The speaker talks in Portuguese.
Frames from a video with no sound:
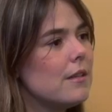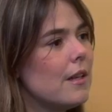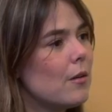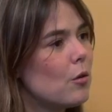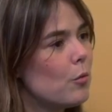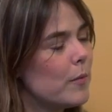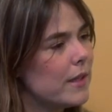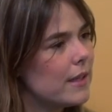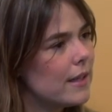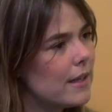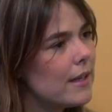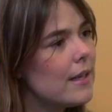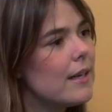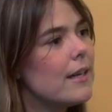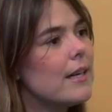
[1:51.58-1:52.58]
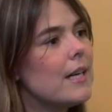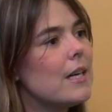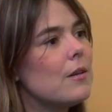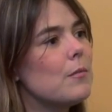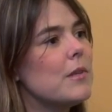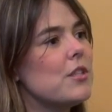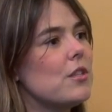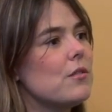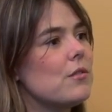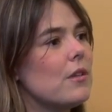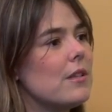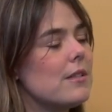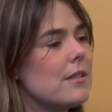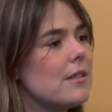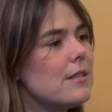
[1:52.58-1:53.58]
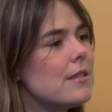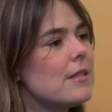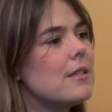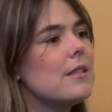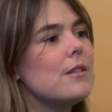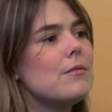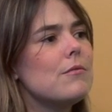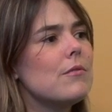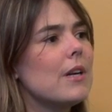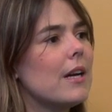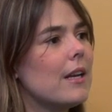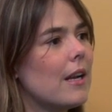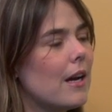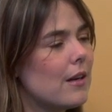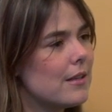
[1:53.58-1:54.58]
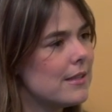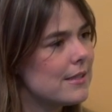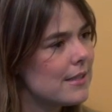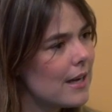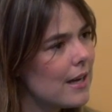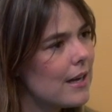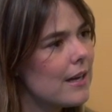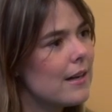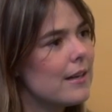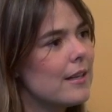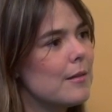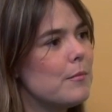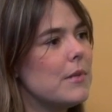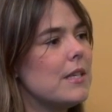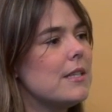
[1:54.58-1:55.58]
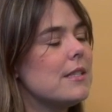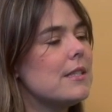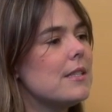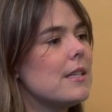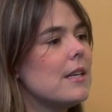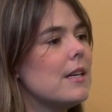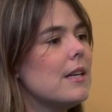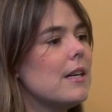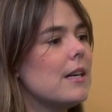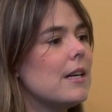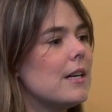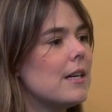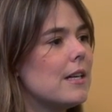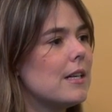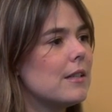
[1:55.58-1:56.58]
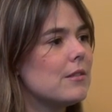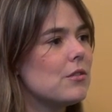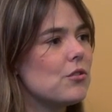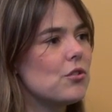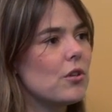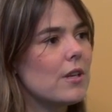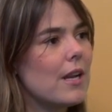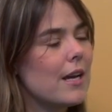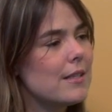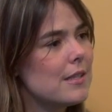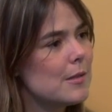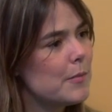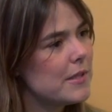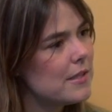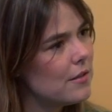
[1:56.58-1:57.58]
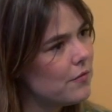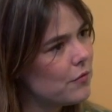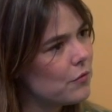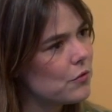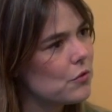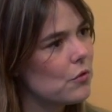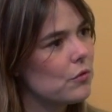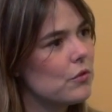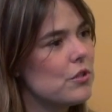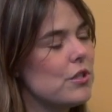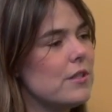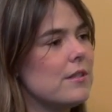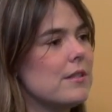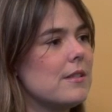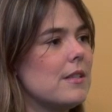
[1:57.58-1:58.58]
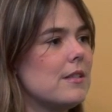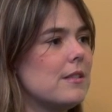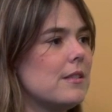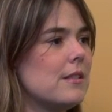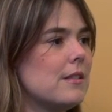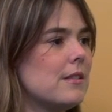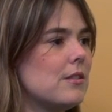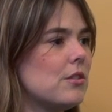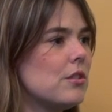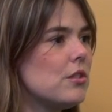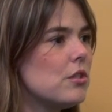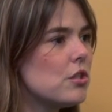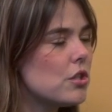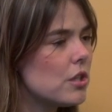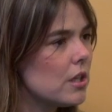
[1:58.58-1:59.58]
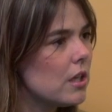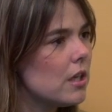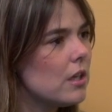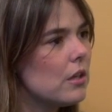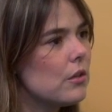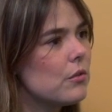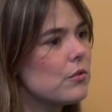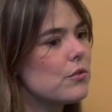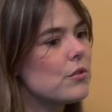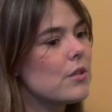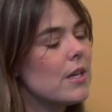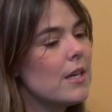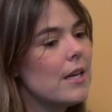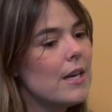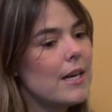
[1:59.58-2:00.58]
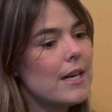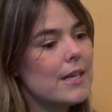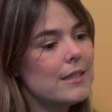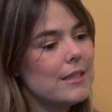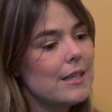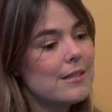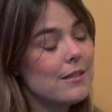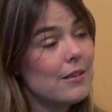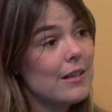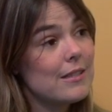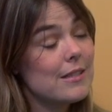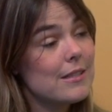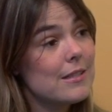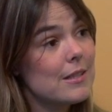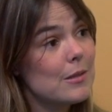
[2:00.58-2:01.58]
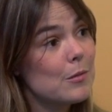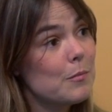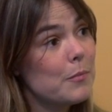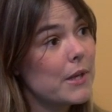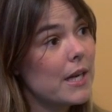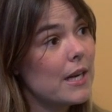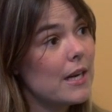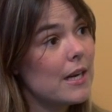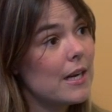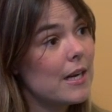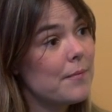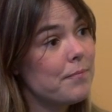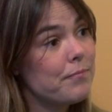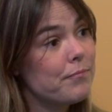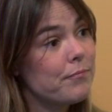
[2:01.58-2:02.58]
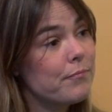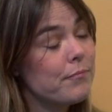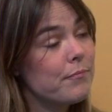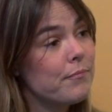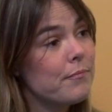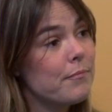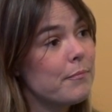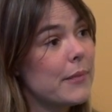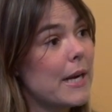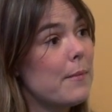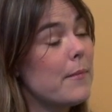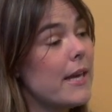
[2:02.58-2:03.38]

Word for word: ter a comida halal, mediante solicitação, canais árabes, uh, jornais específicos com notícias desses destinos, até a sinalização para para